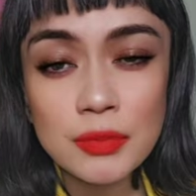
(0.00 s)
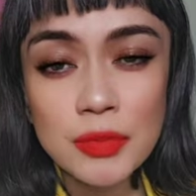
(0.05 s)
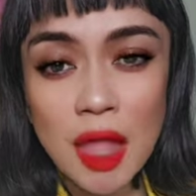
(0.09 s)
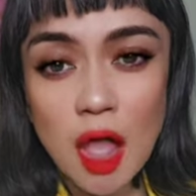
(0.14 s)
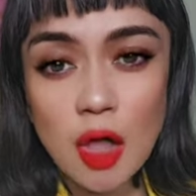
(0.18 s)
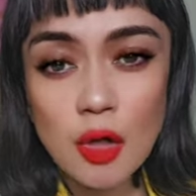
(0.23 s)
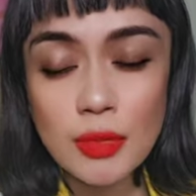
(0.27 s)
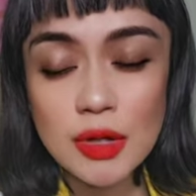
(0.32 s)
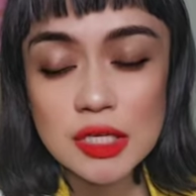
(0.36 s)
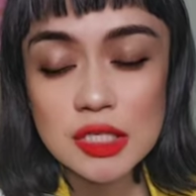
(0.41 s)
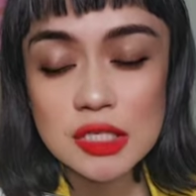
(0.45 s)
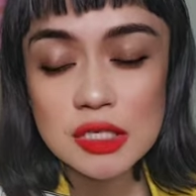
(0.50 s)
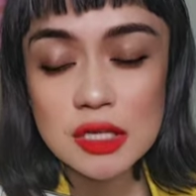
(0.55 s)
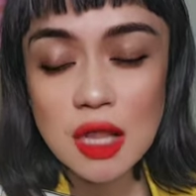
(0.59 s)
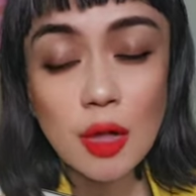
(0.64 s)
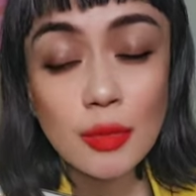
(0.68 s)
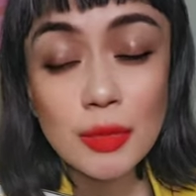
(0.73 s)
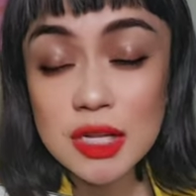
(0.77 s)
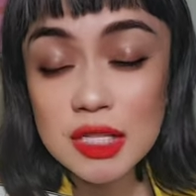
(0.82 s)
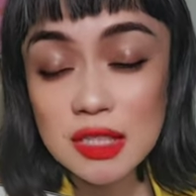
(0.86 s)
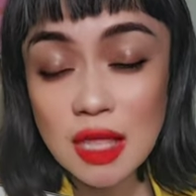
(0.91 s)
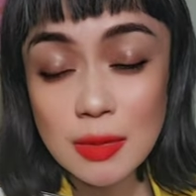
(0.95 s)
How much,
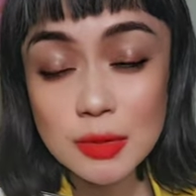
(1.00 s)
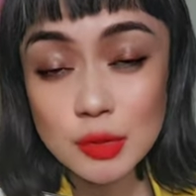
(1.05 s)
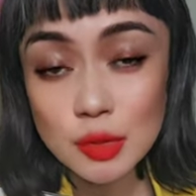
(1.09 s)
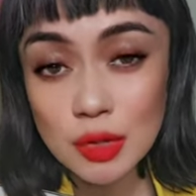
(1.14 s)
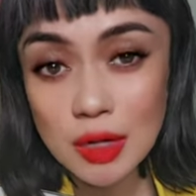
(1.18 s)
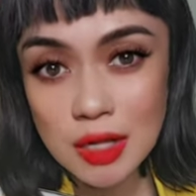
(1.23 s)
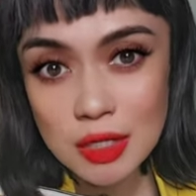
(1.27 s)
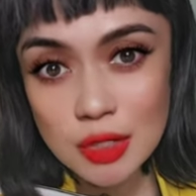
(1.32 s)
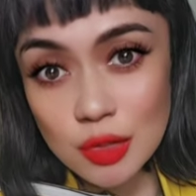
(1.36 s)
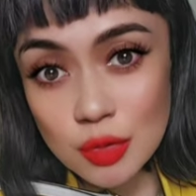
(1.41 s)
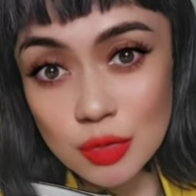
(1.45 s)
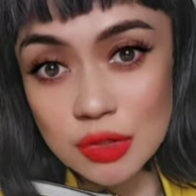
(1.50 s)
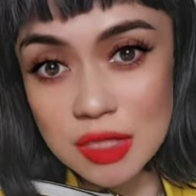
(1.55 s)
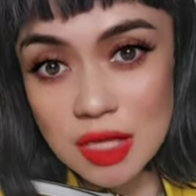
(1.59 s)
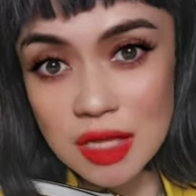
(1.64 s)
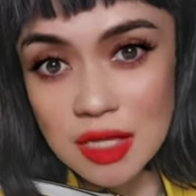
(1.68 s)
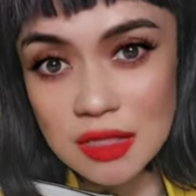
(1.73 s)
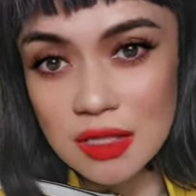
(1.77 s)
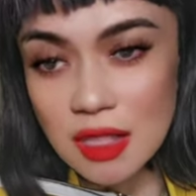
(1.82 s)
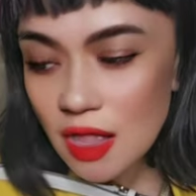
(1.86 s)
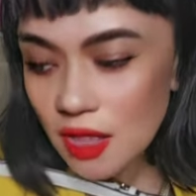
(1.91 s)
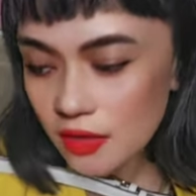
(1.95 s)
how many times will I use
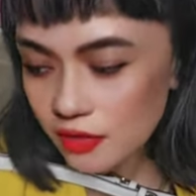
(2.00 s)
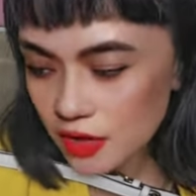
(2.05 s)
it?